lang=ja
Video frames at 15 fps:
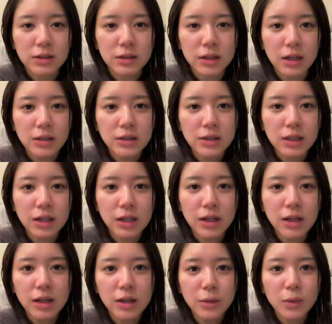男性
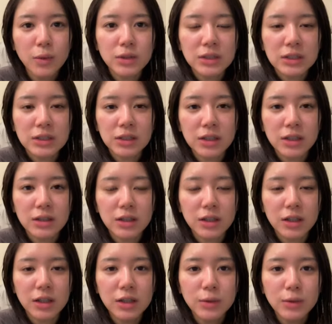芸能人かなっ
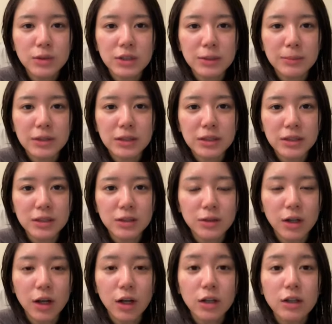て。芸能人みんなしてる。
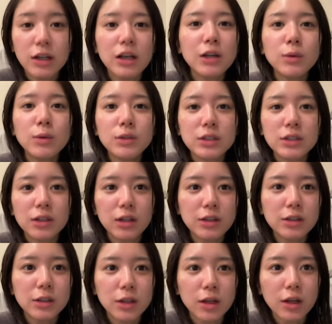芸能人だけ
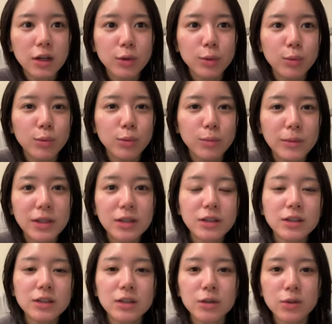じゃないよ、みん
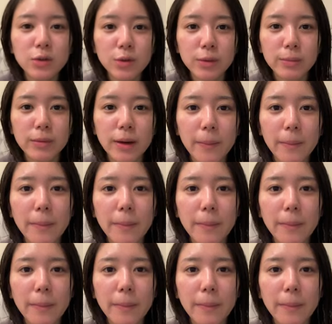なしてるよ今。